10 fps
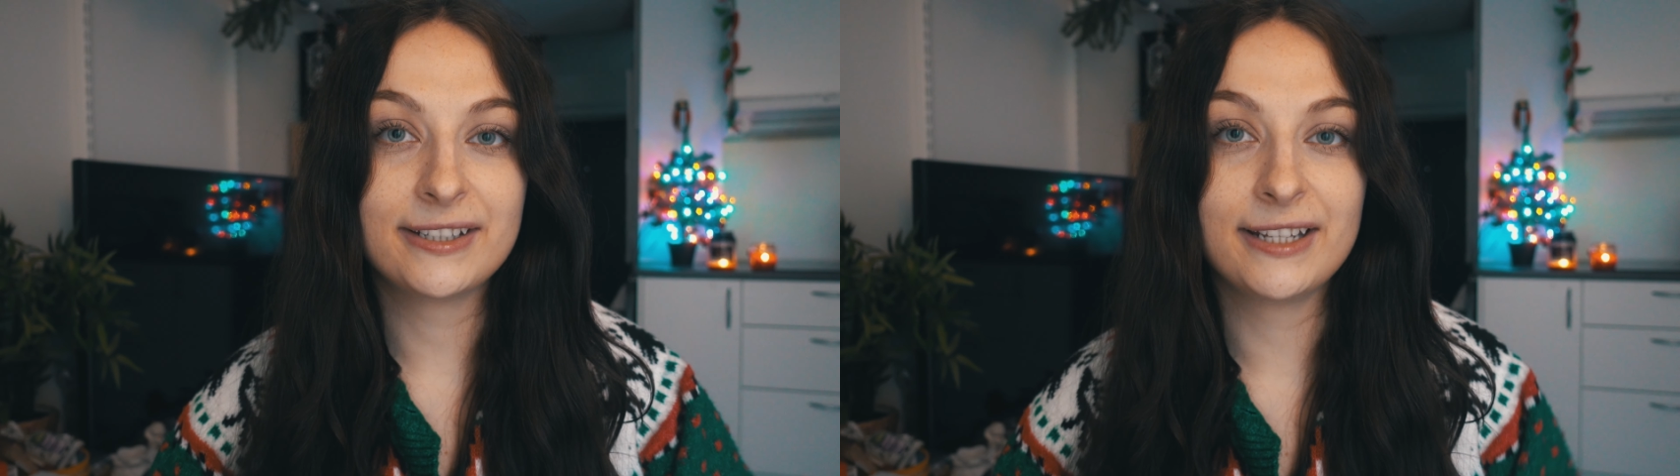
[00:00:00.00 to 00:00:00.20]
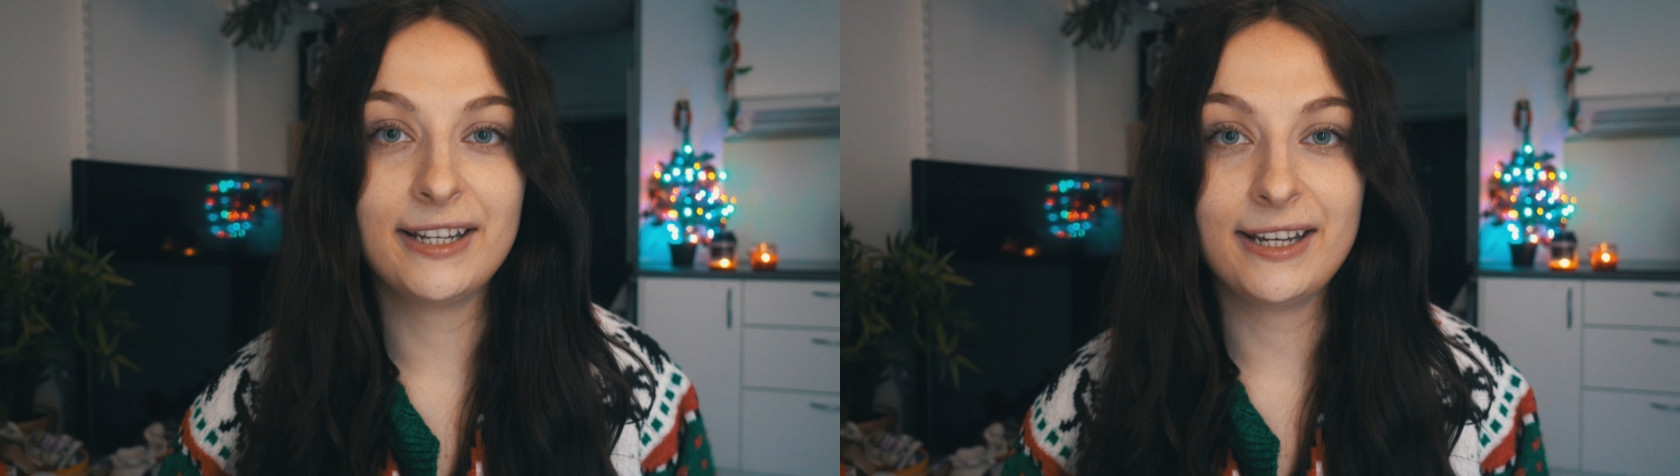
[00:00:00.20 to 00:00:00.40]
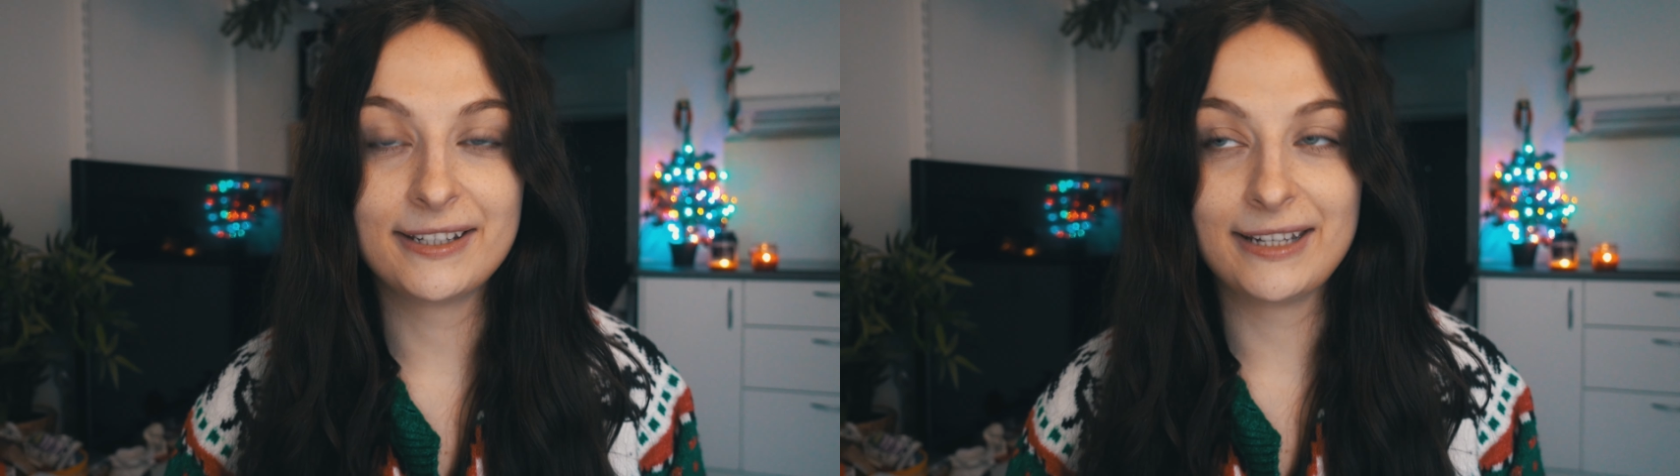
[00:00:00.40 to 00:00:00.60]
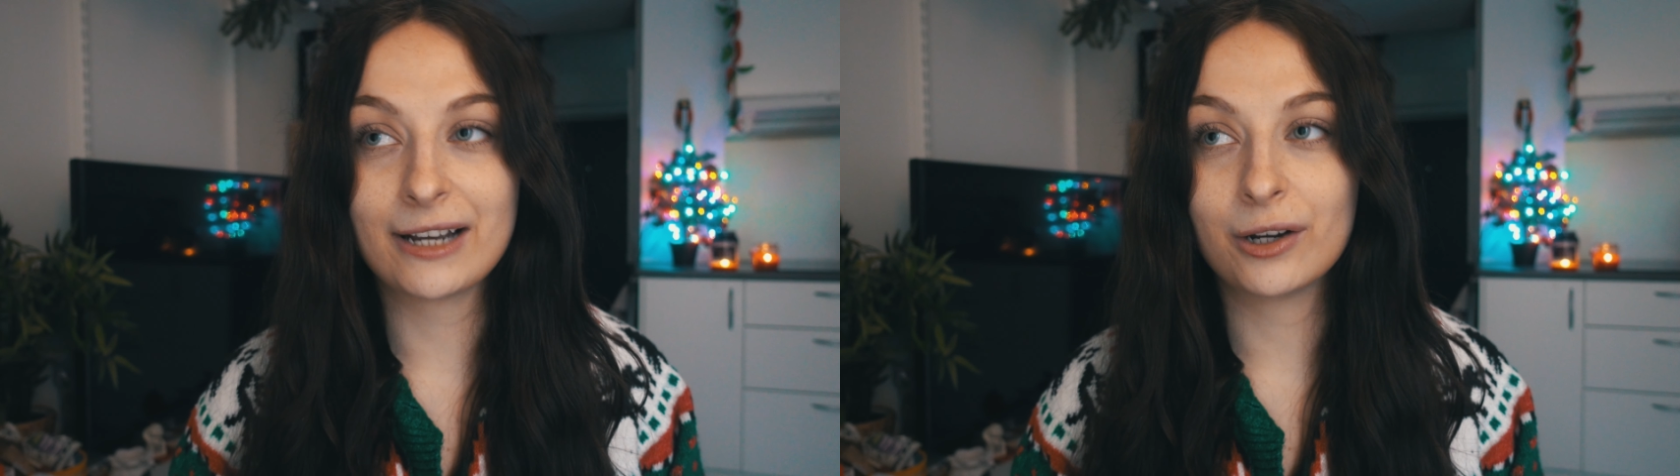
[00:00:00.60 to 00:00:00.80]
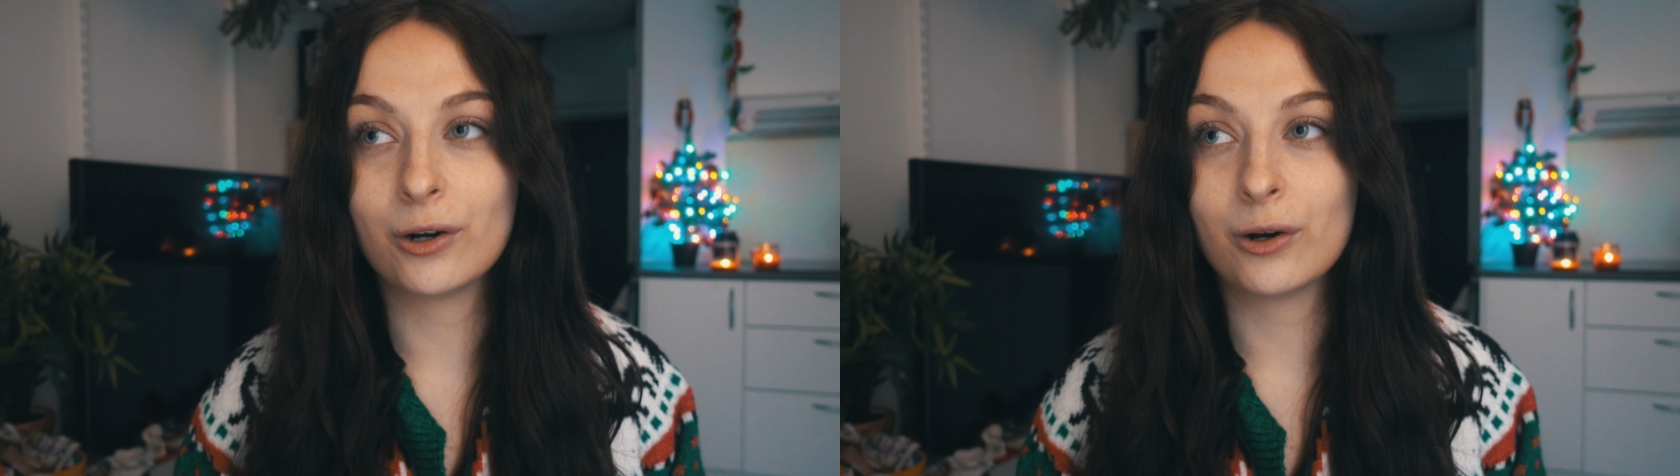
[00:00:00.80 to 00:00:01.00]
znany jest
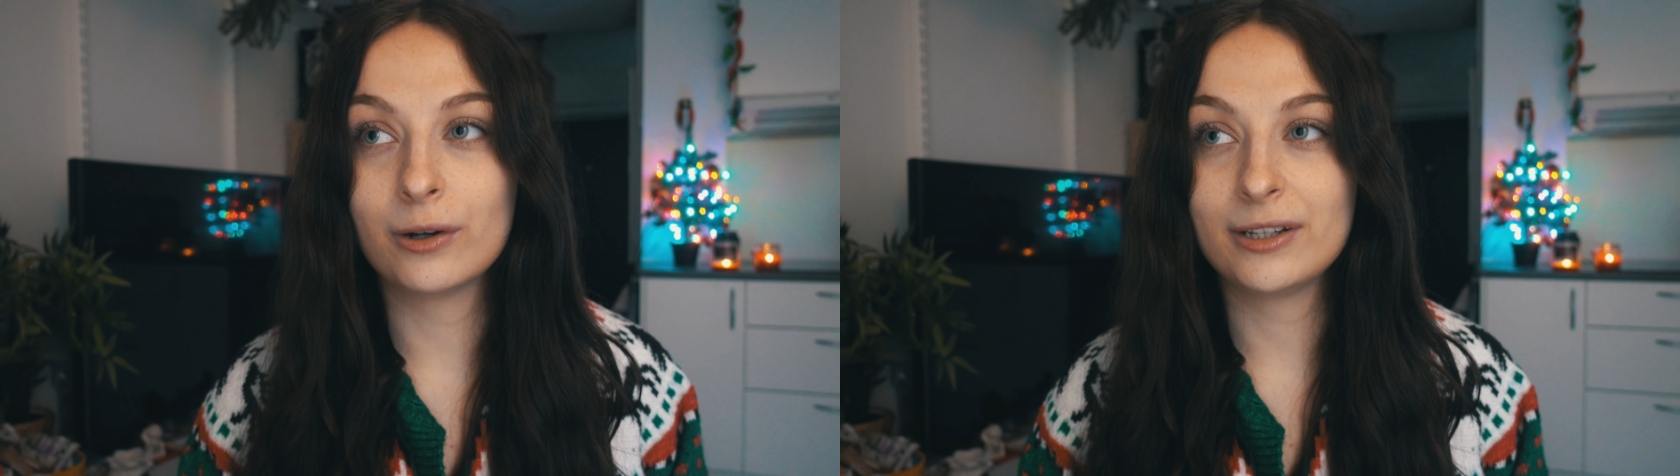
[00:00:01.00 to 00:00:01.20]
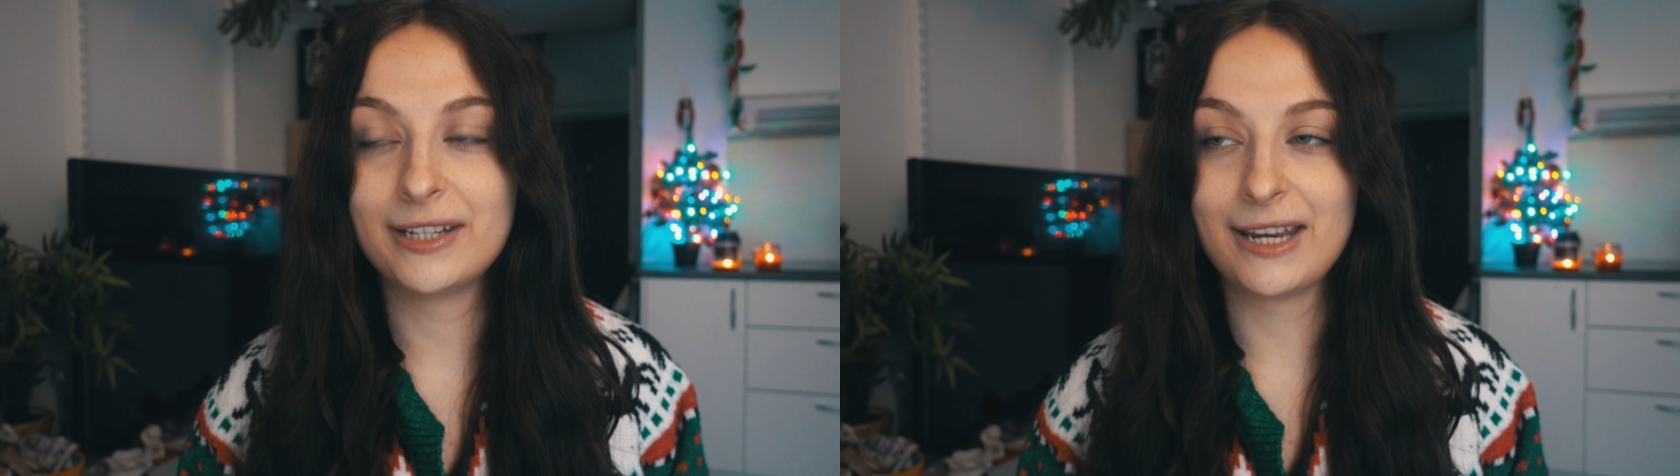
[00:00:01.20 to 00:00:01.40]
jako